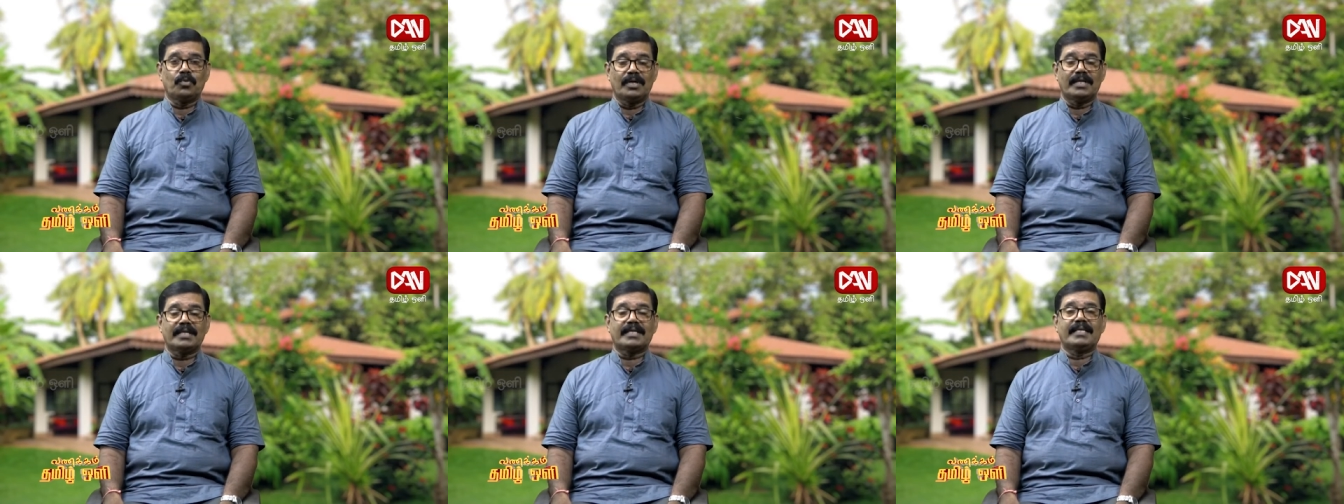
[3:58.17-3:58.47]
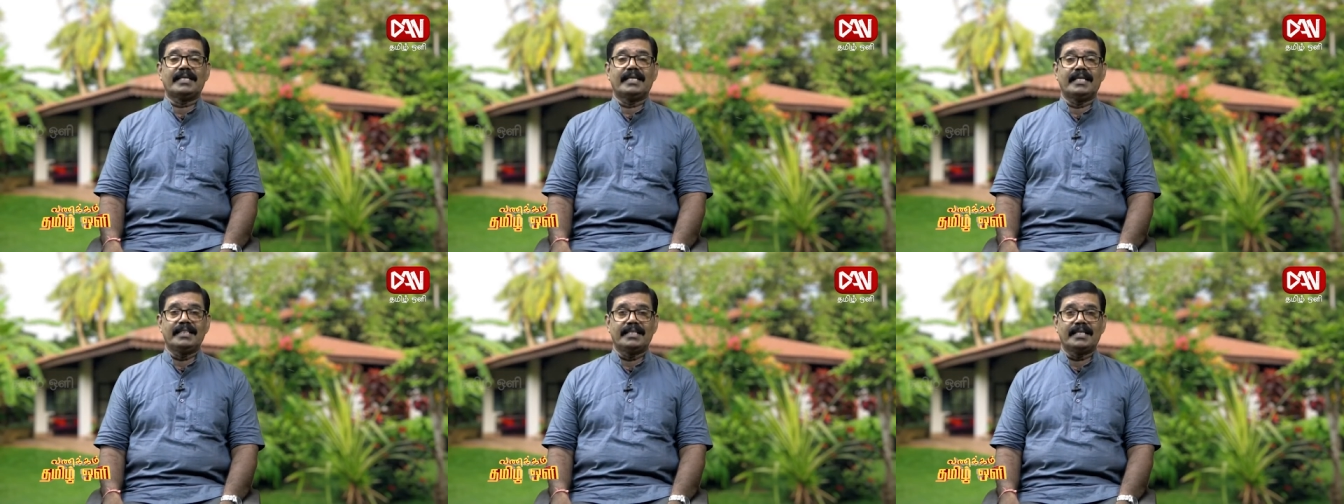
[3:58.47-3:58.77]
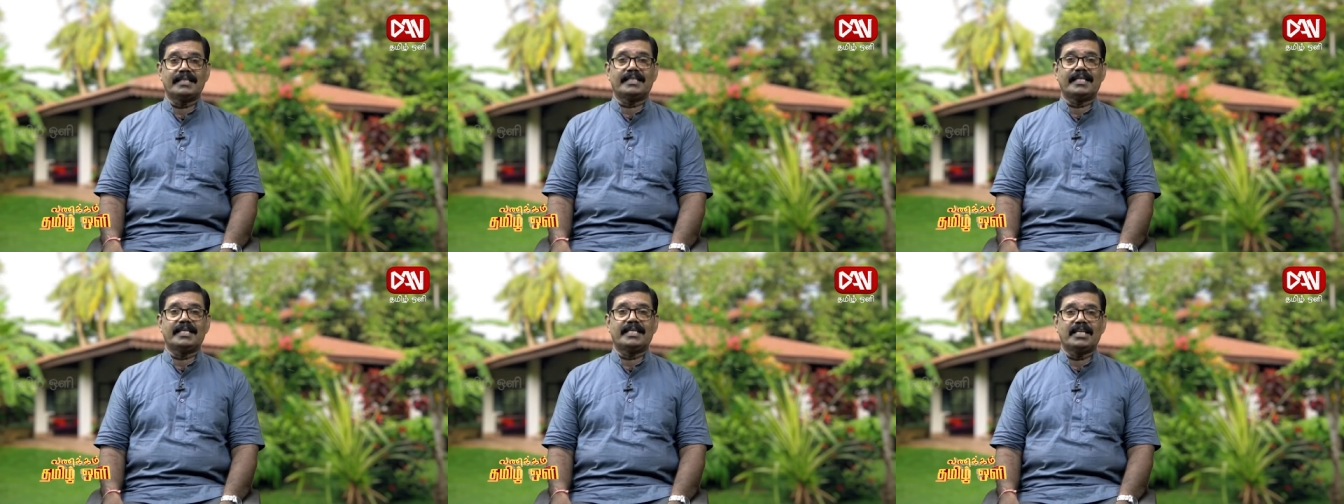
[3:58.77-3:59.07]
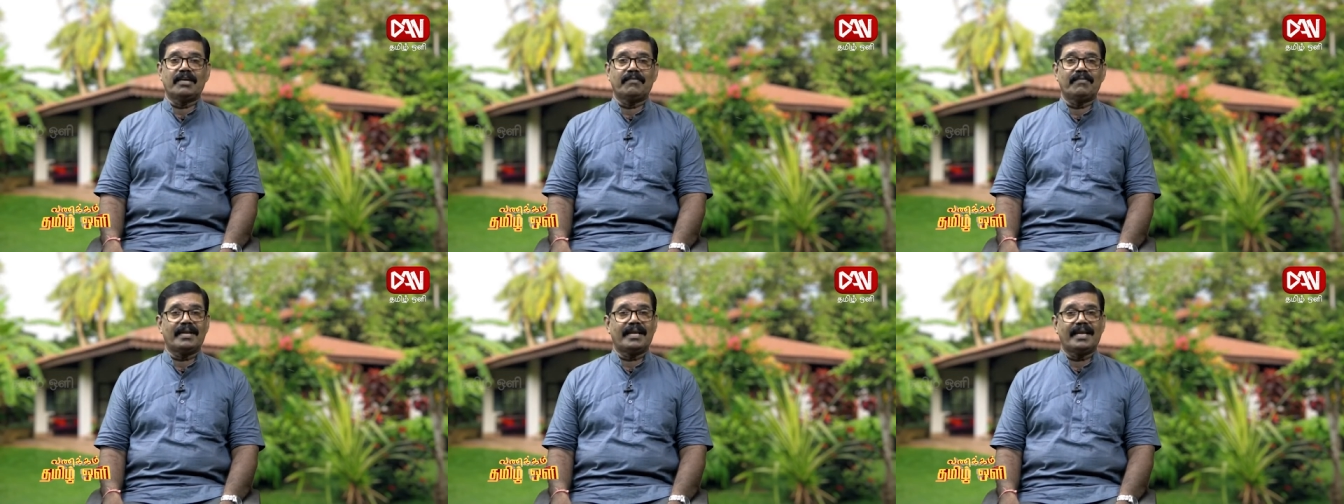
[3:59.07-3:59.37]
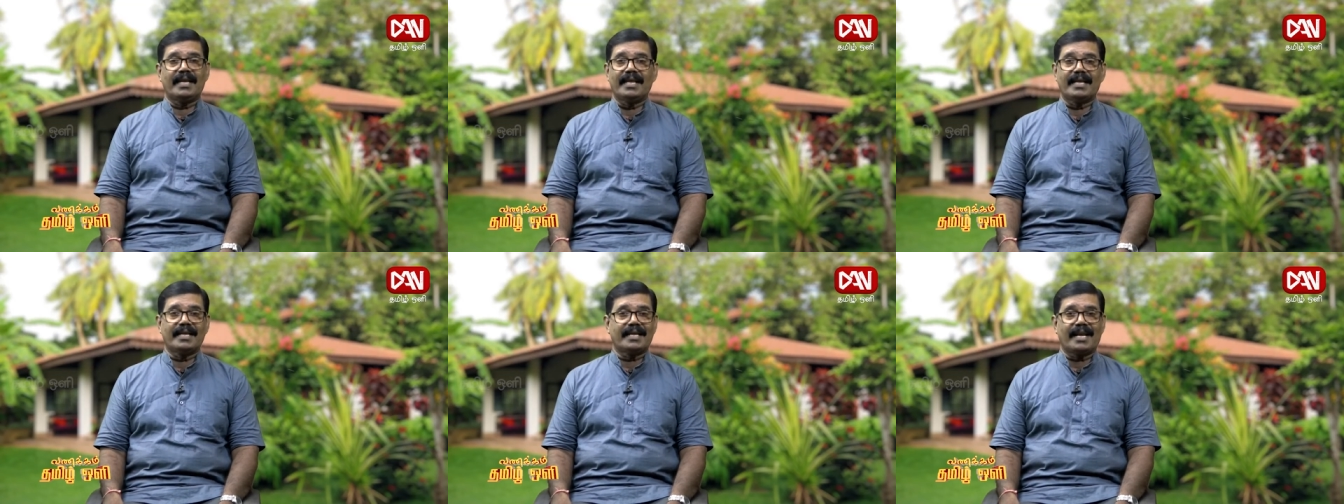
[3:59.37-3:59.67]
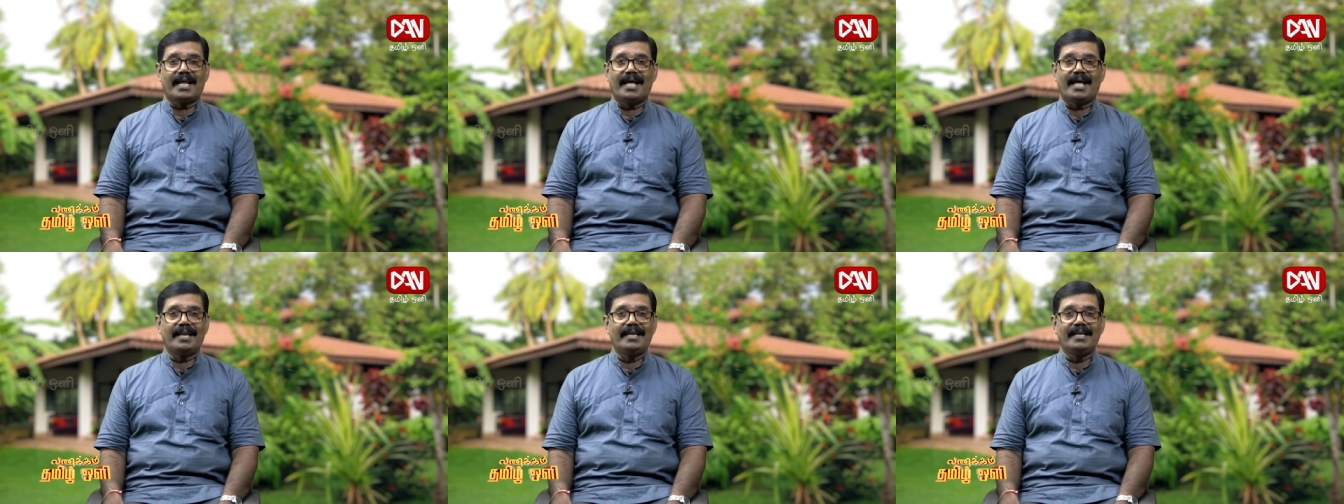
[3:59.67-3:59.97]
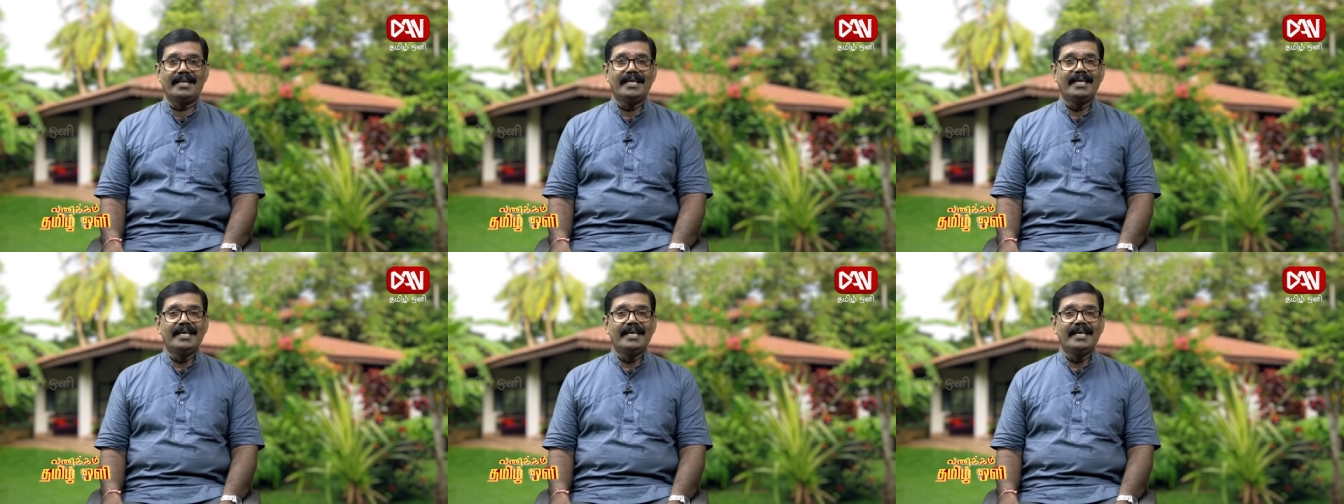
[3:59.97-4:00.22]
உங்களுக்கு நீந்த தெரியவில்லை என்றால்